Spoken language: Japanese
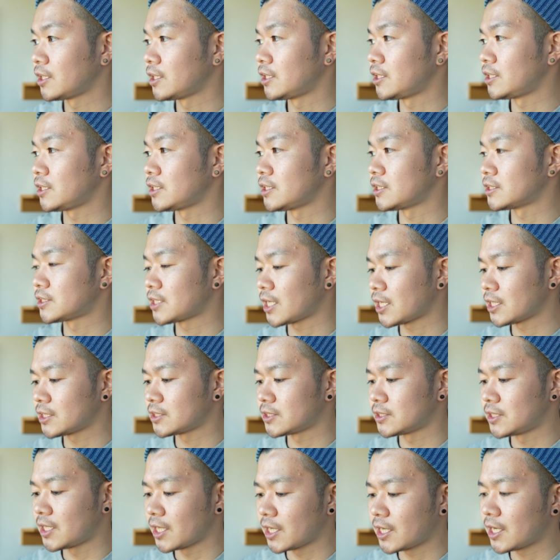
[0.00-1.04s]
り
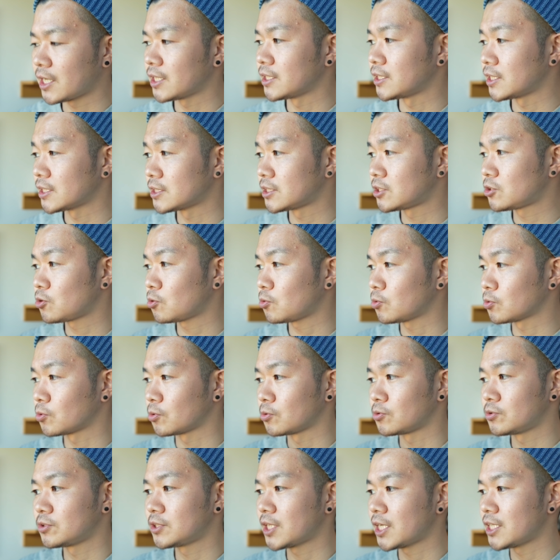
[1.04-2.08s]
サイズでかいです超
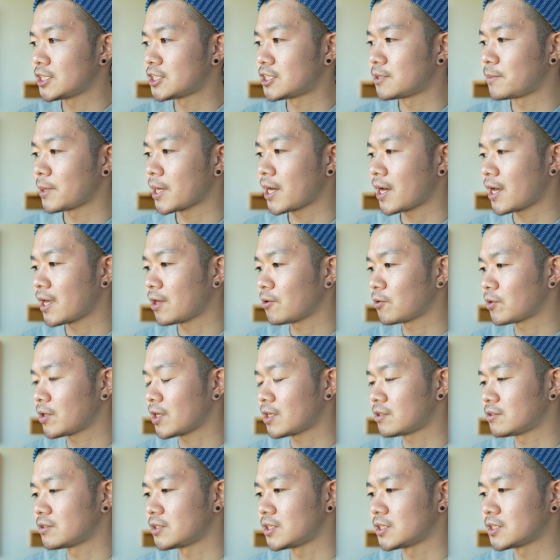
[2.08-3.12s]
特大詰め替え用って
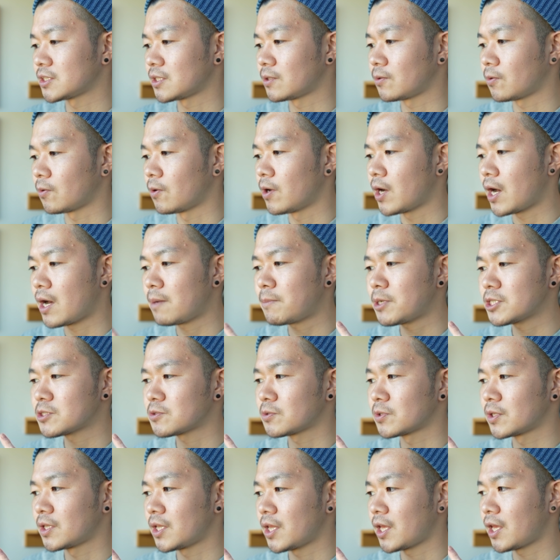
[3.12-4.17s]
あるんですけど
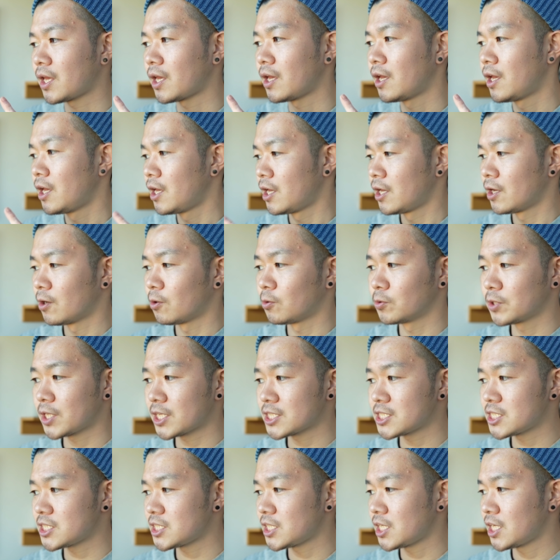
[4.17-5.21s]
Amazon で同
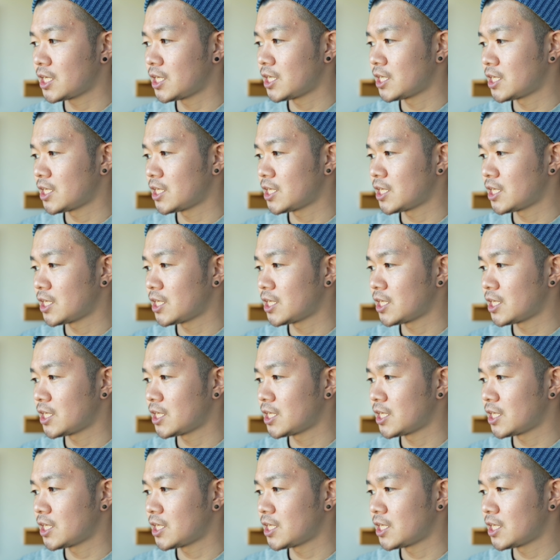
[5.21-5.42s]
じ